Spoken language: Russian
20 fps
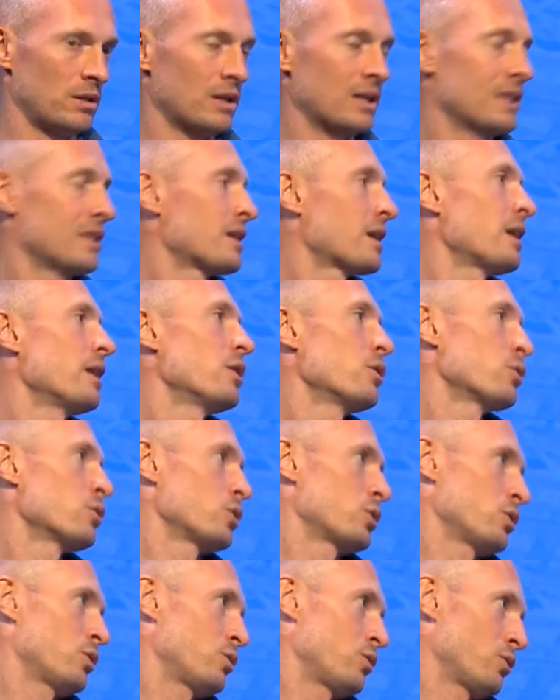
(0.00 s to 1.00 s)
ты
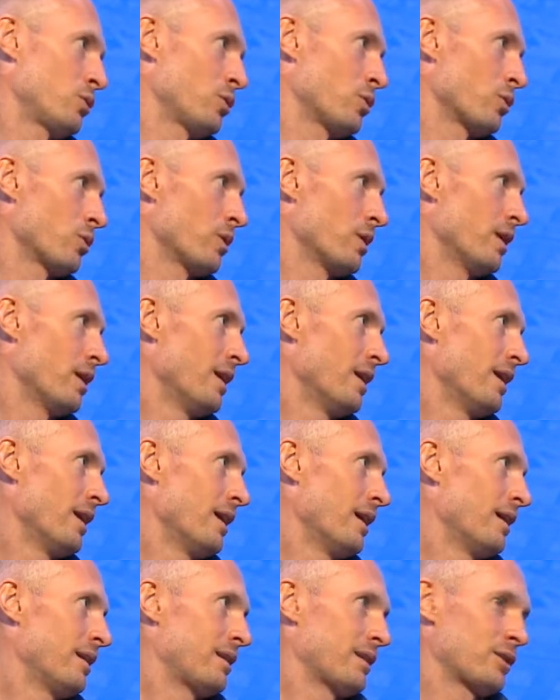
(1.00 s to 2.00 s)
контролируешь эту игру. Угу.